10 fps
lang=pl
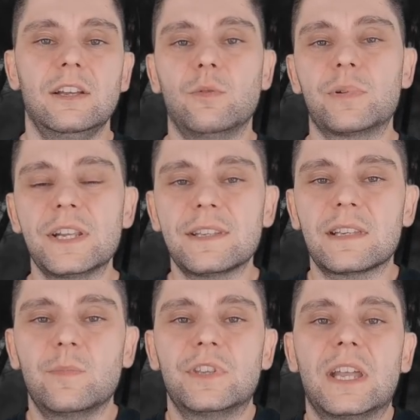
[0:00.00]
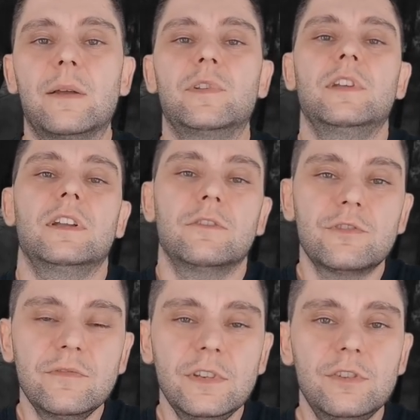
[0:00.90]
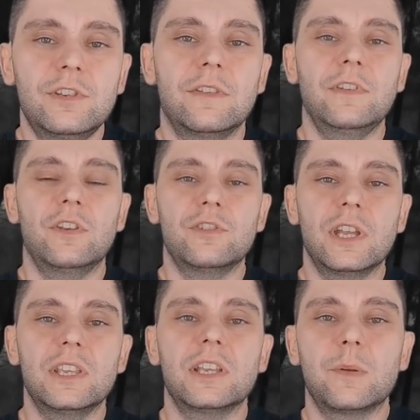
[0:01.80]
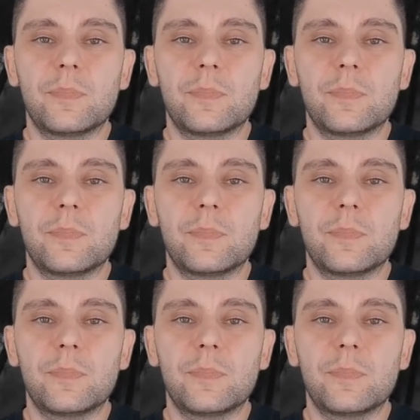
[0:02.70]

obraca zabytkami, oczywiście więzienie,